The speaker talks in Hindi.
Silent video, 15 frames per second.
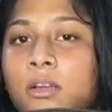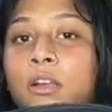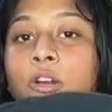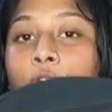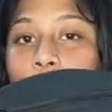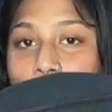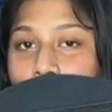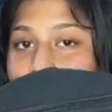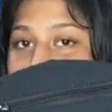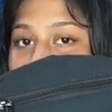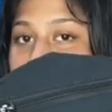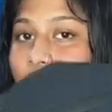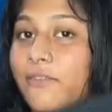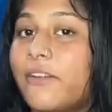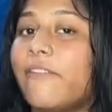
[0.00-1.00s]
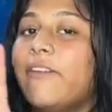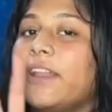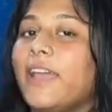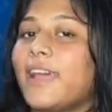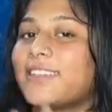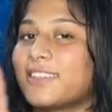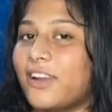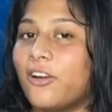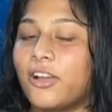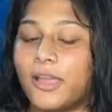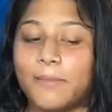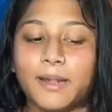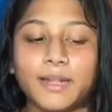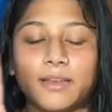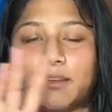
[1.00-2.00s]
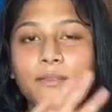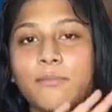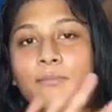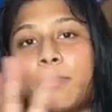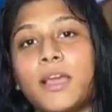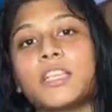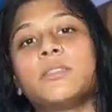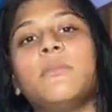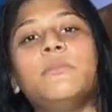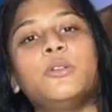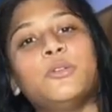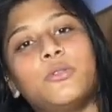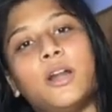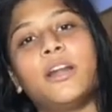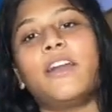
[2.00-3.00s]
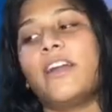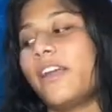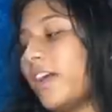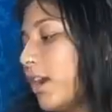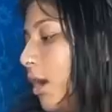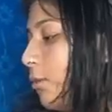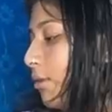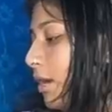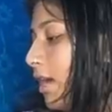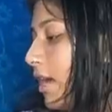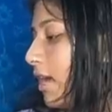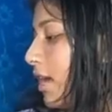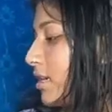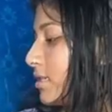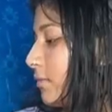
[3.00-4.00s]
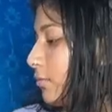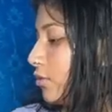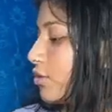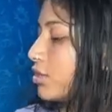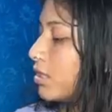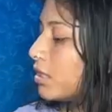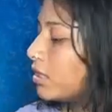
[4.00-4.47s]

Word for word: टू फिफ्टी का फिफ्टी एक्स्ट्रा हो गया बट मैक्सिमम टू हंड्रेड के अराउंड ही है यार सब कुछ